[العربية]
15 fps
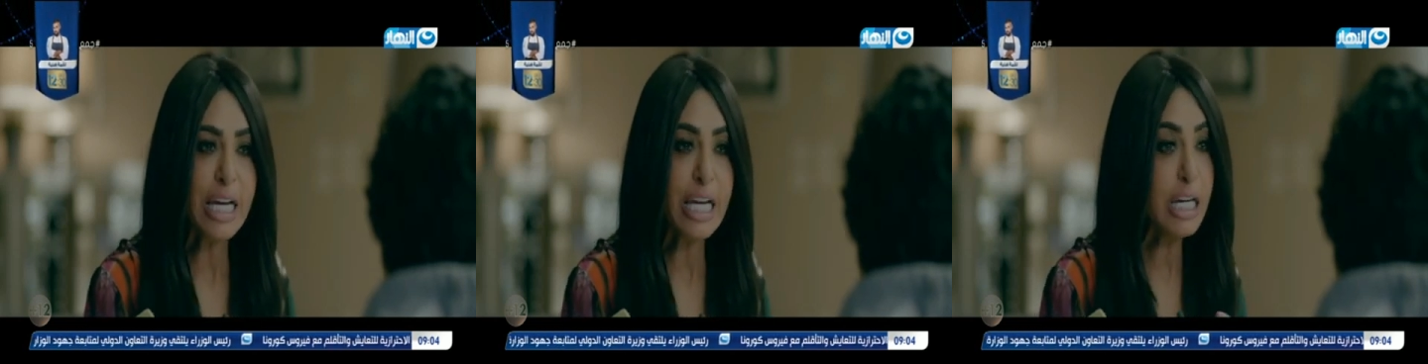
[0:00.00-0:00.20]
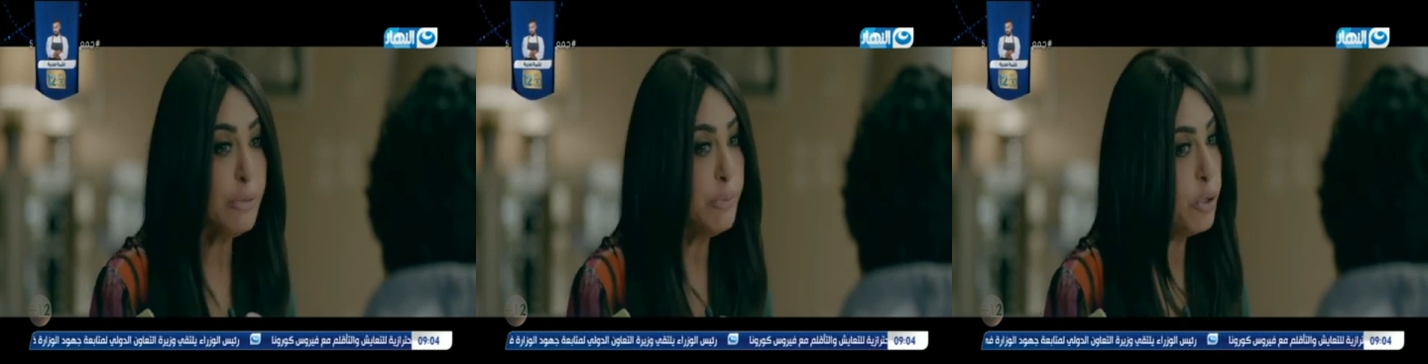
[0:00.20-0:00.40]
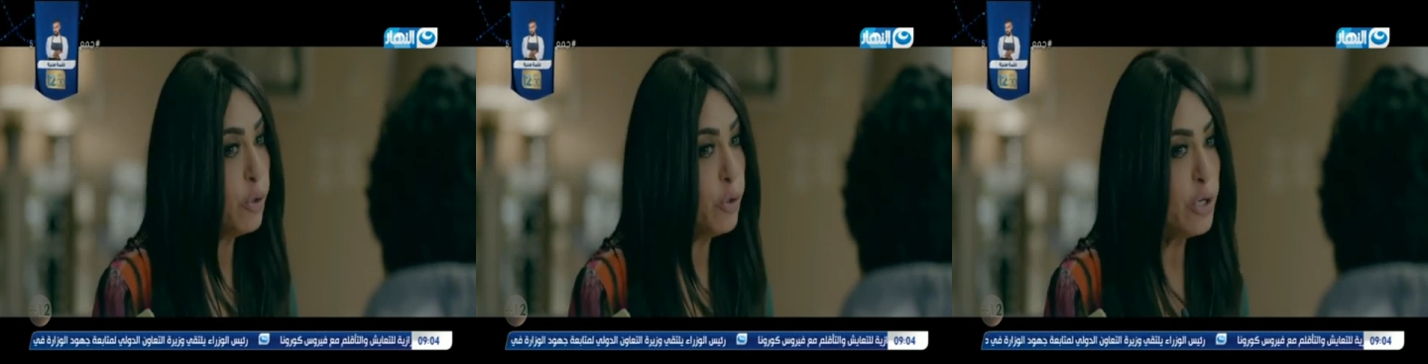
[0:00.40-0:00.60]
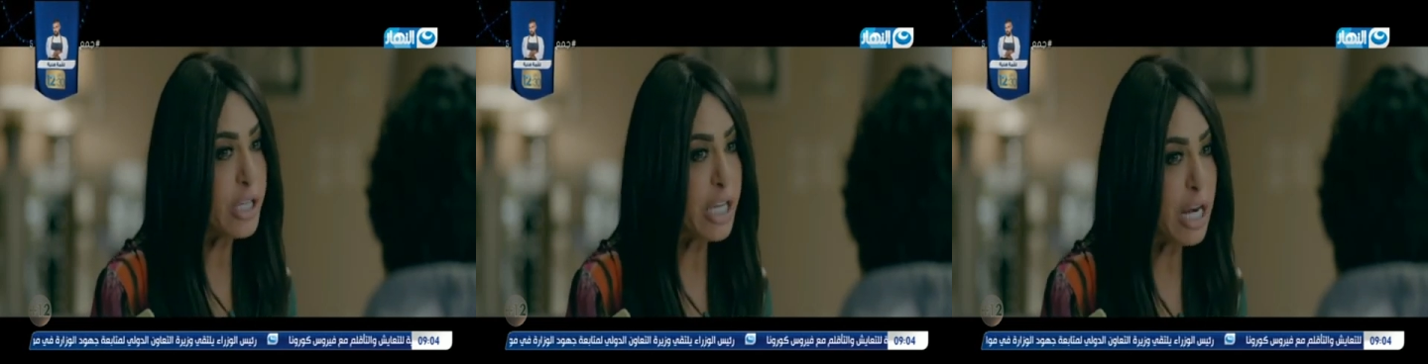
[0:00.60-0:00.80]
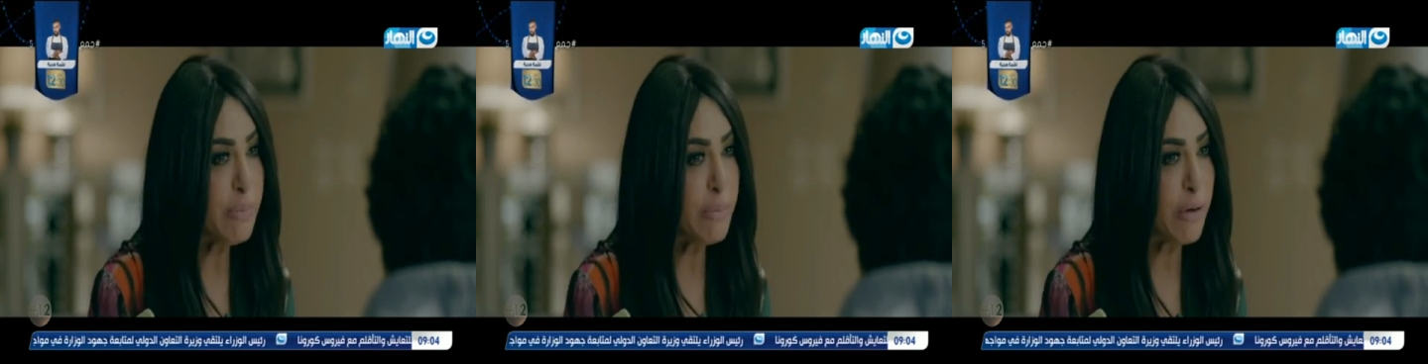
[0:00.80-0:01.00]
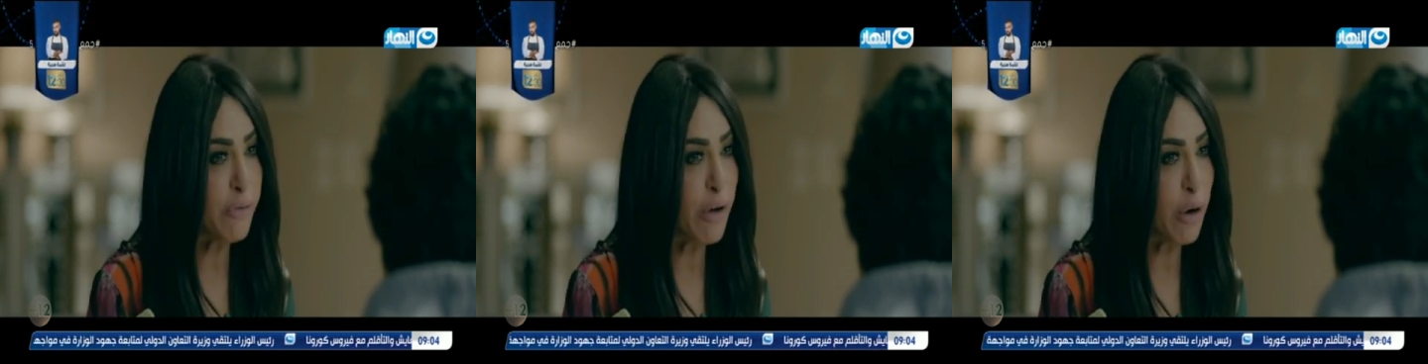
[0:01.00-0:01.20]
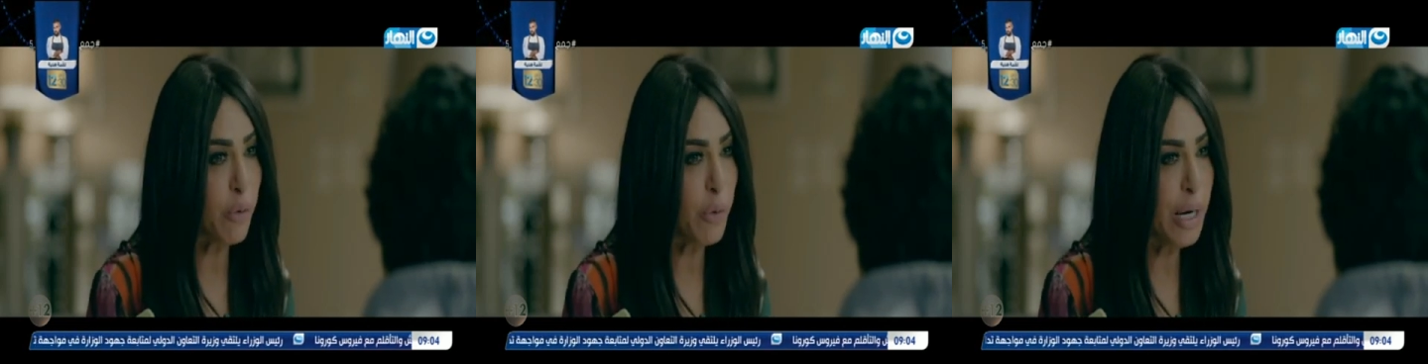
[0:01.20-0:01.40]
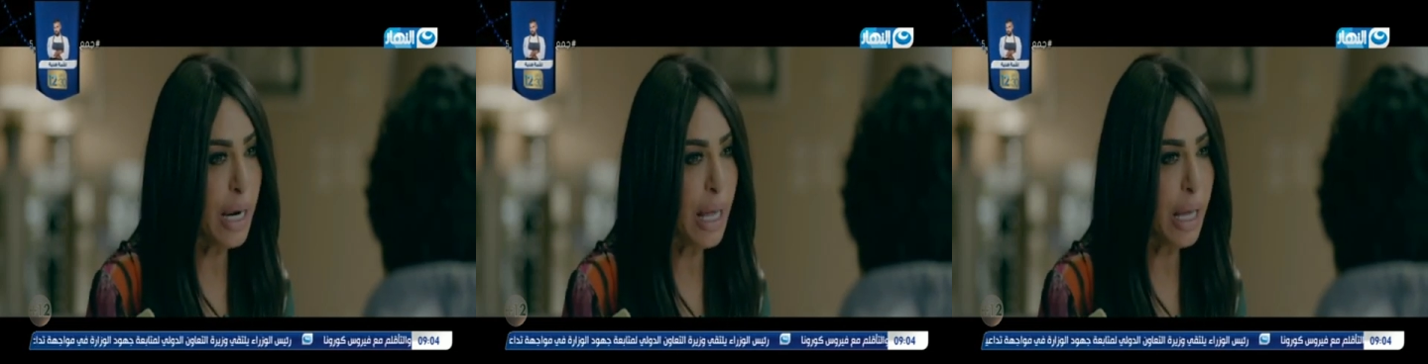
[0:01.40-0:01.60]
اللي بيقول كلمة في
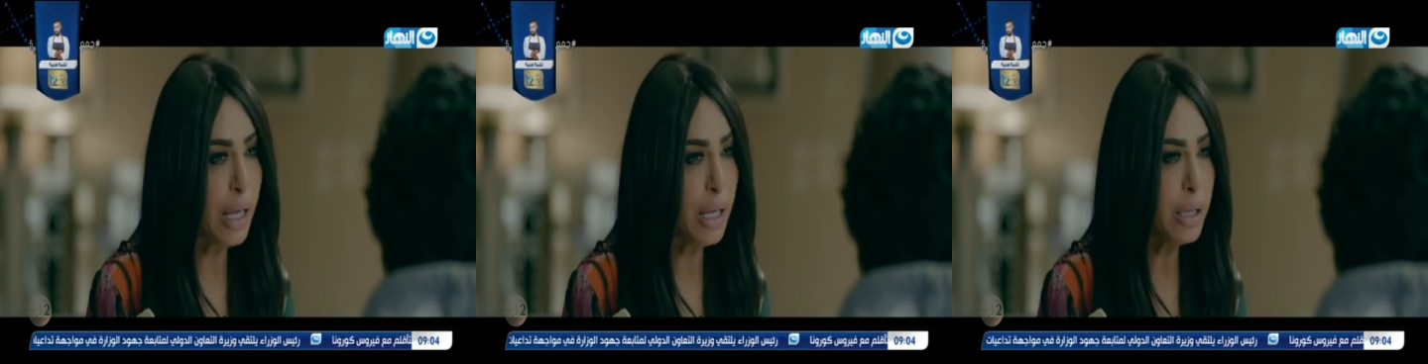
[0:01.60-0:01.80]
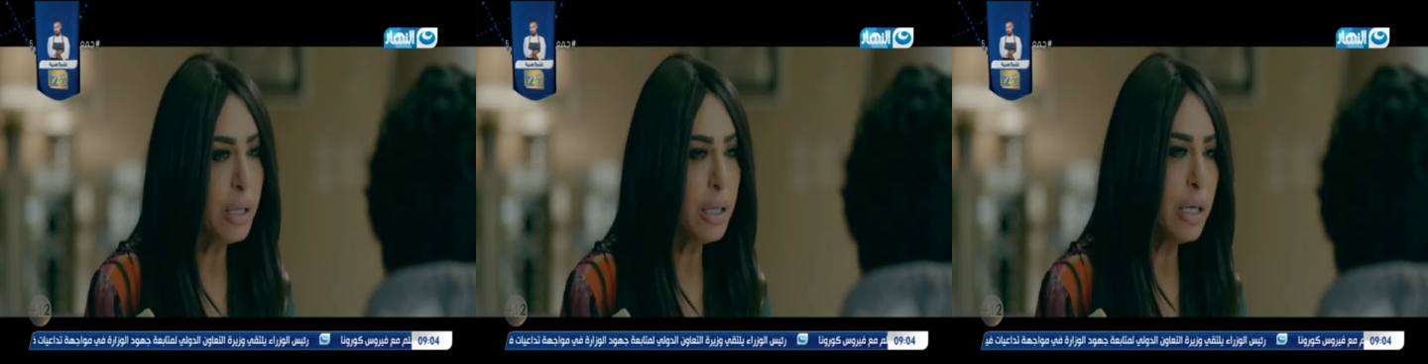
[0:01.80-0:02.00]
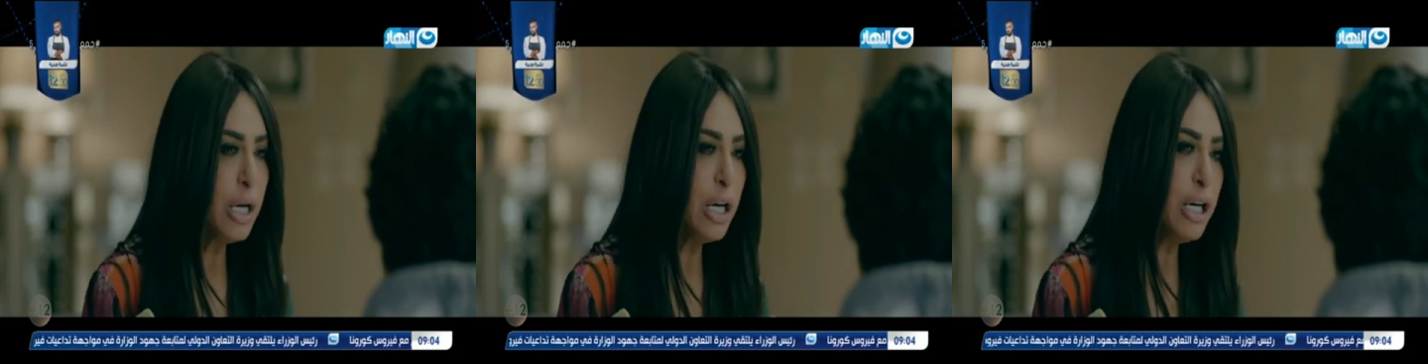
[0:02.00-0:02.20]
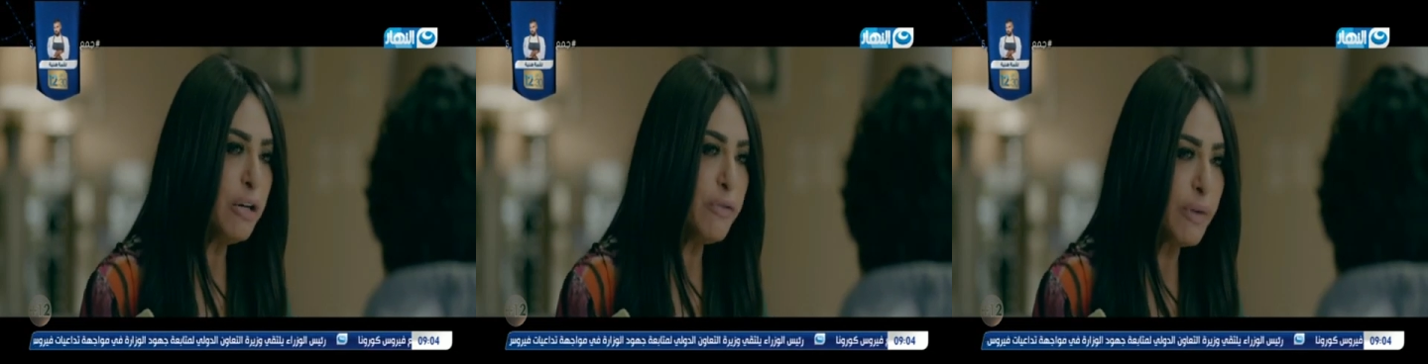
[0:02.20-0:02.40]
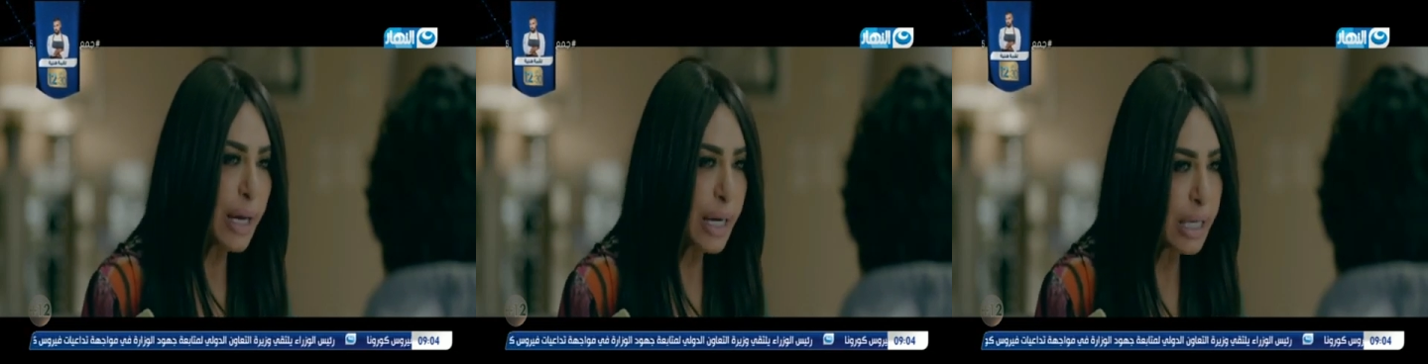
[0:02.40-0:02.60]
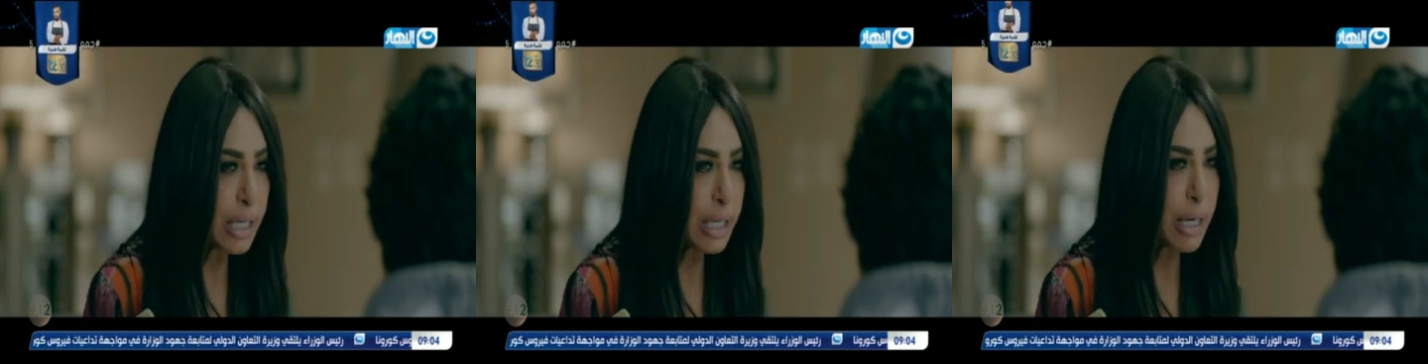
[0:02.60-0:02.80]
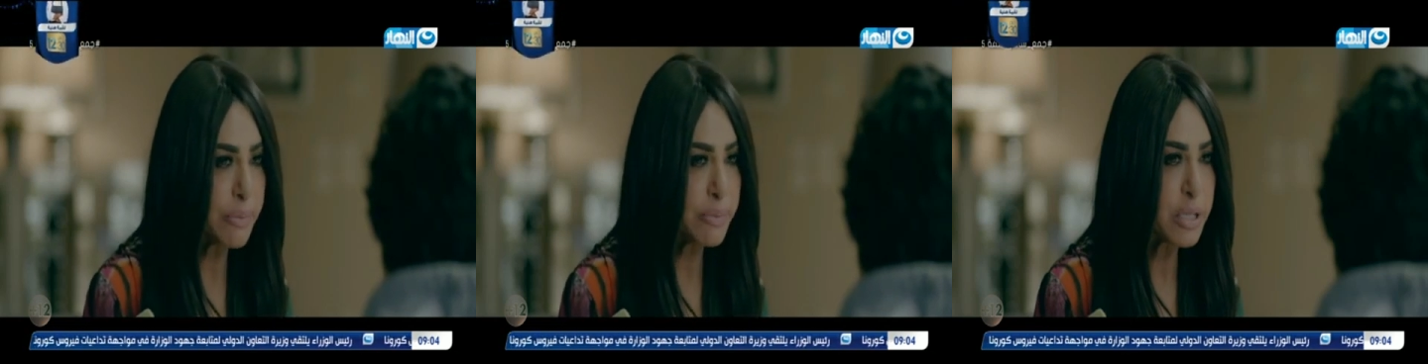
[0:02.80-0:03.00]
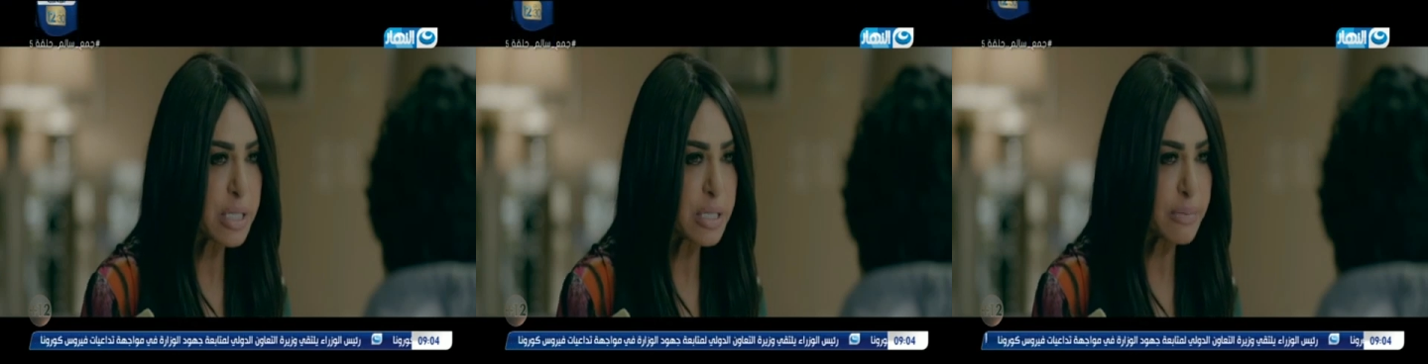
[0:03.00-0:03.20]
أولها اللي في آخرها
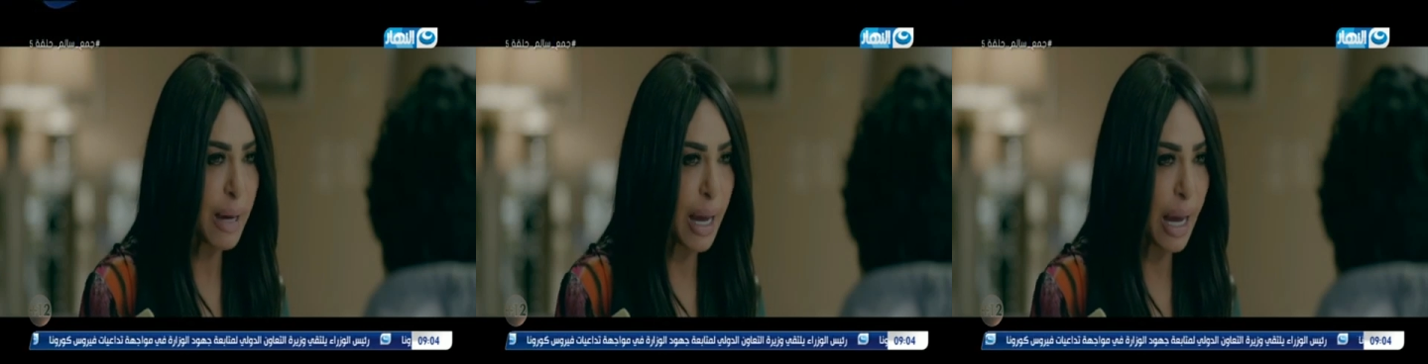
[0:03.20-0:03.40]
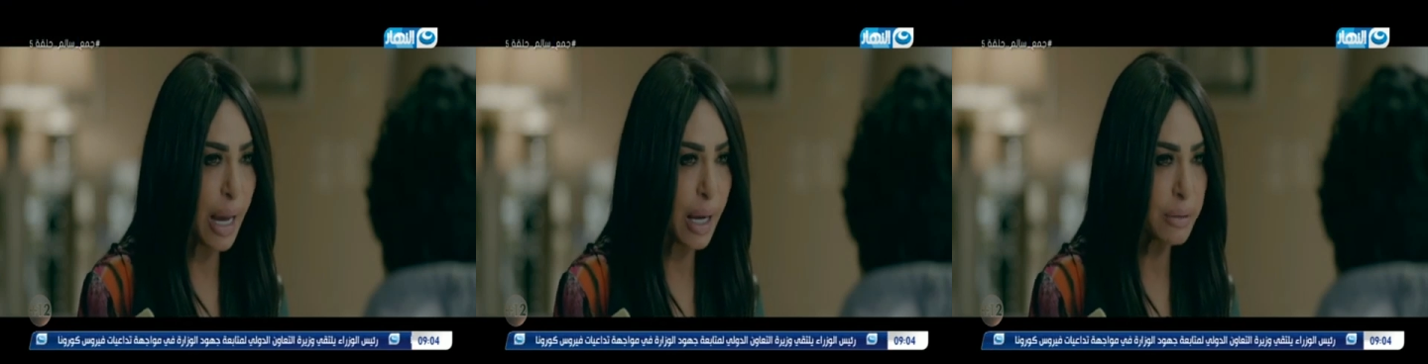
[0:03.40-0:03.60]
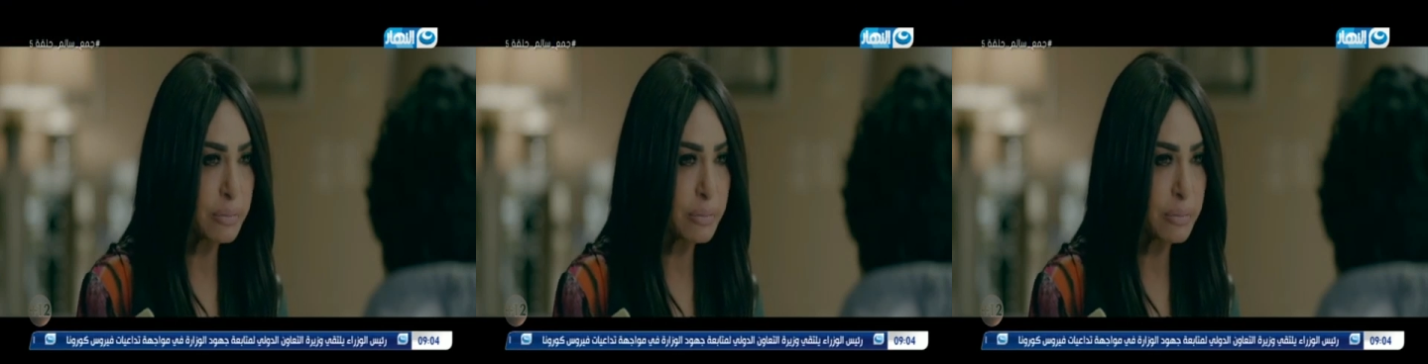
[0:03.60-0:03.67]
بيسمعها